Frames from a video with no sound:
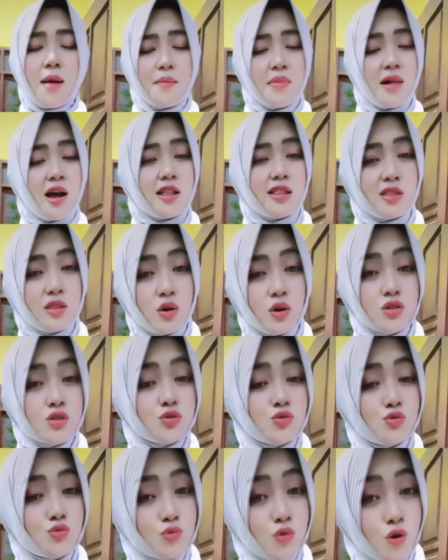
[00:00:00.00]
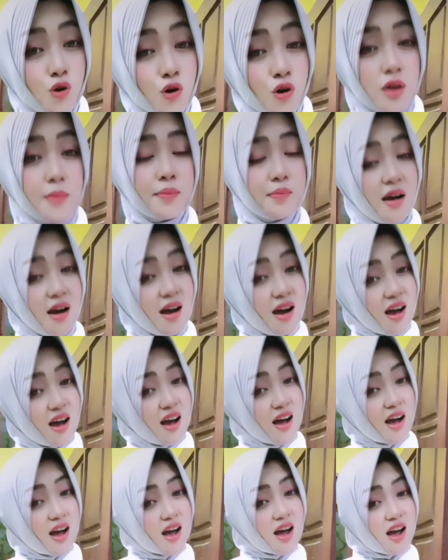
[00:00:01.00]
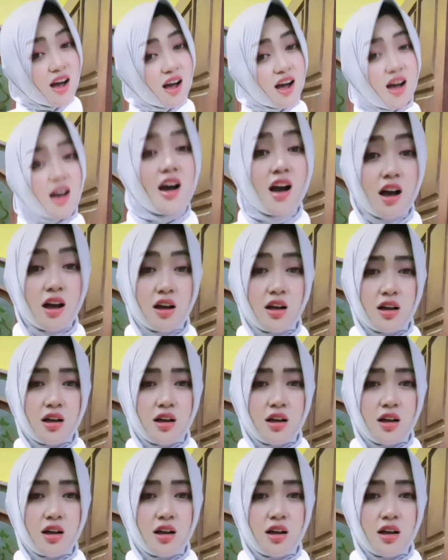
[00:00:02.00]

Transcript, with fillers: matur suwun Pak